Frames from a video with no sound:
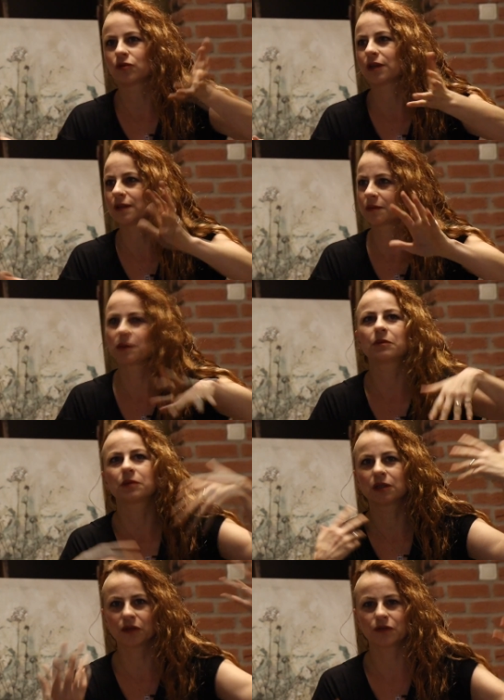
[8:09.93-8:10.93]
bu duvar resmi
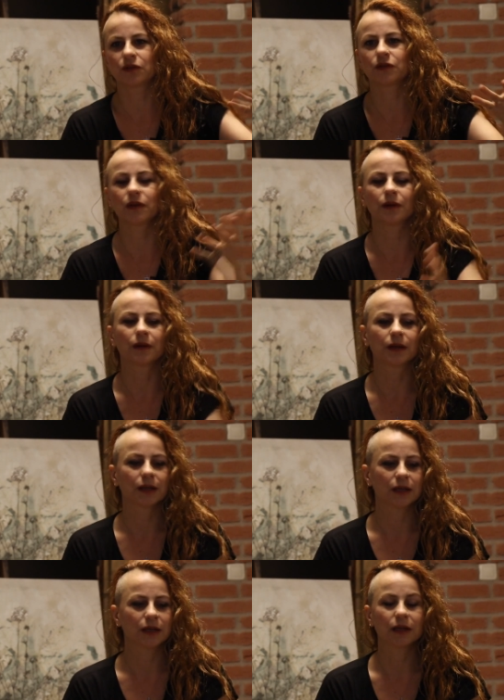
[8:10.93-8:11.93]
değil, grafiti.
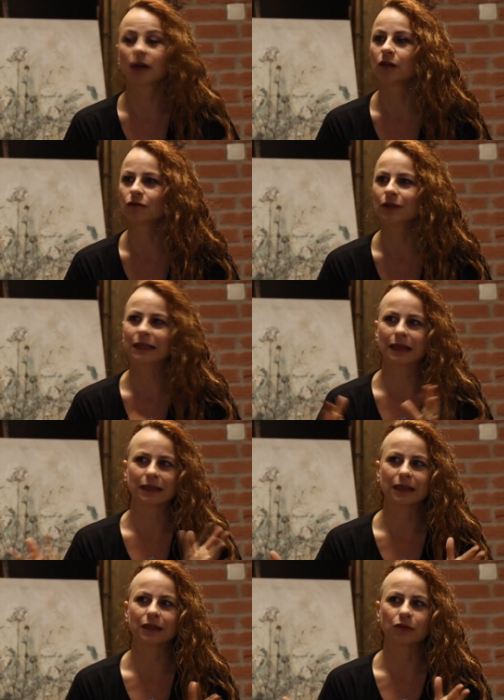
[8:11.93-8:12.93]
E, Halloween'le
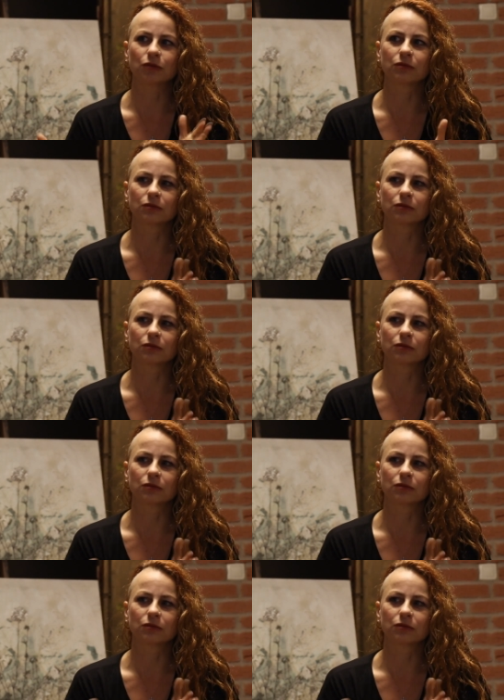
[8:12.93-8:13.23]
ilgiliydi